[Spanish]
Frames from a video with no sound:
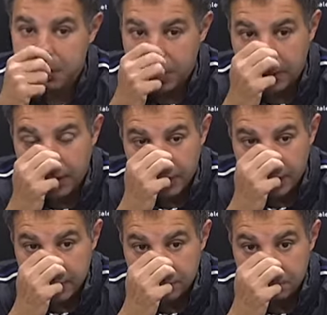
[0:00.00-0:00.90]

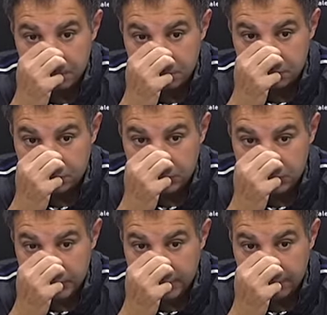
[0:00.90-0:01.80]
Em,
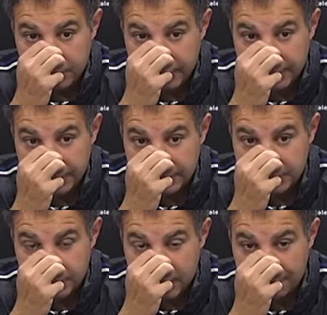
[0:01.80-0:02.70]
si te
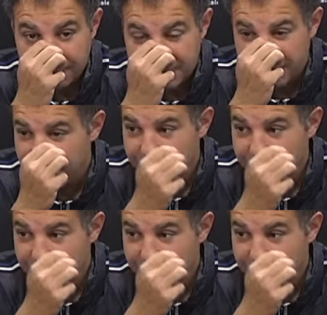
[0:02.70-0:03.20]
pones a pensar, y le